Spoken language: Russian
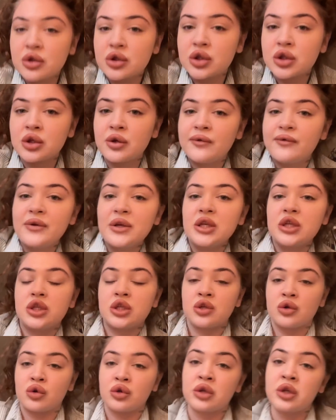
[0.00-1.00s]
что
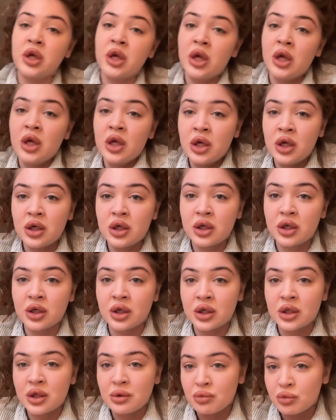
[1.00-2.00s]
вещи он э,
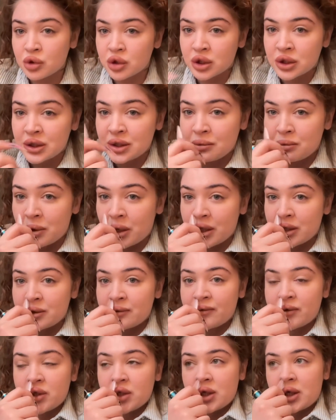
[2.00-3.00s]
не может забрать
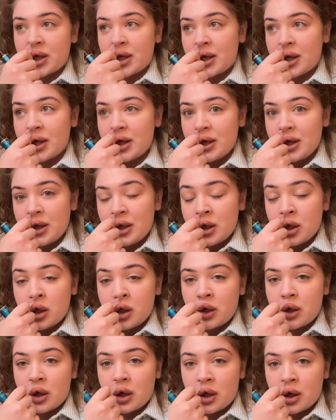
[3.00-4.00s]
вчера.
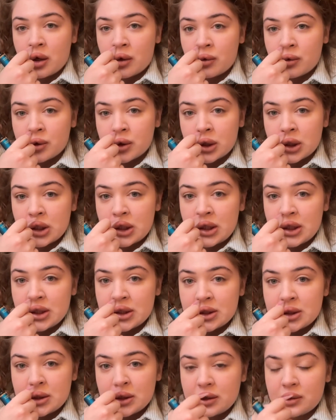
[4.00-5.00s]
Э, он
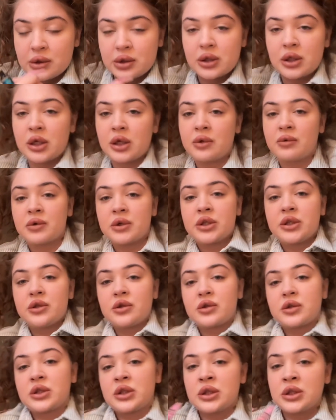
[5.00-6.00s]
ездил на квартиру
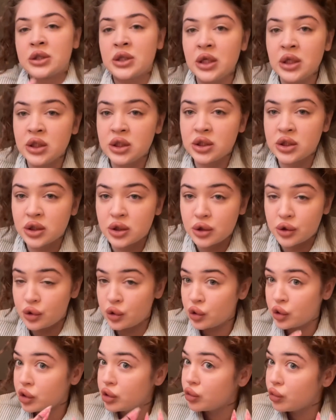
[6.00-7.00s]
Сан Саныча,
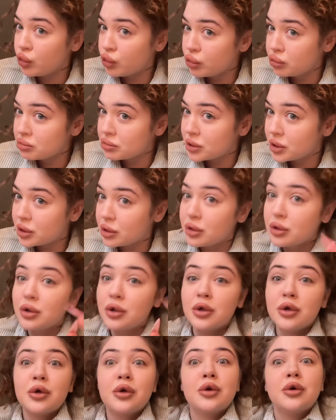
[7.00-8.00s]
который умер.
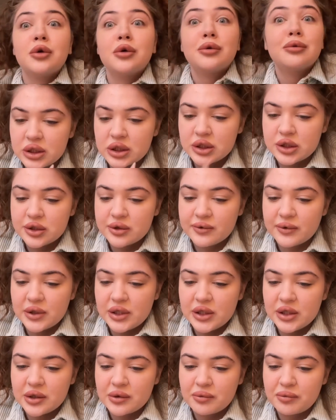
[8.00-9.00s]
Значит,
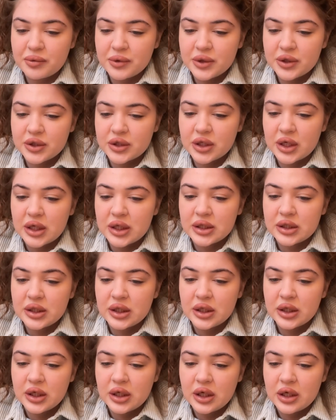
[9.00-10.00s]
Валера приезжает
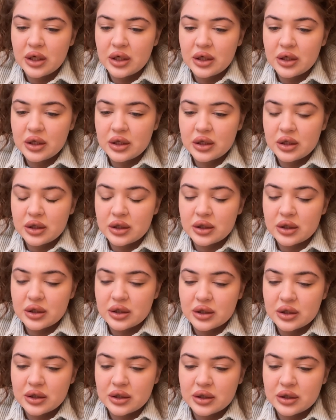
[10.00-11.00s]

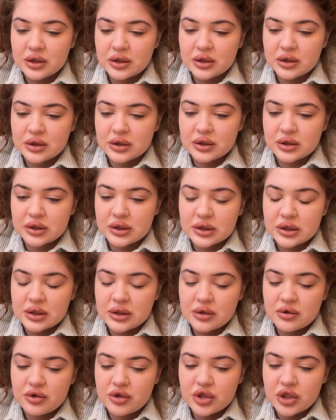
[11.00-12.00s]
за
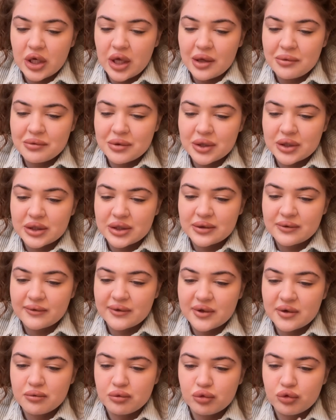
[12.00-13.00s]
ключами к
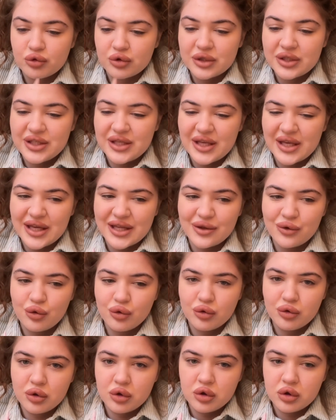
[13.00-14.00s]
своему
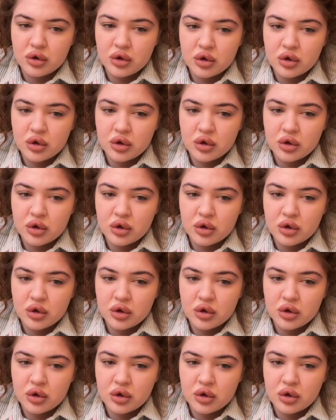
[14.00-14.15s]
деду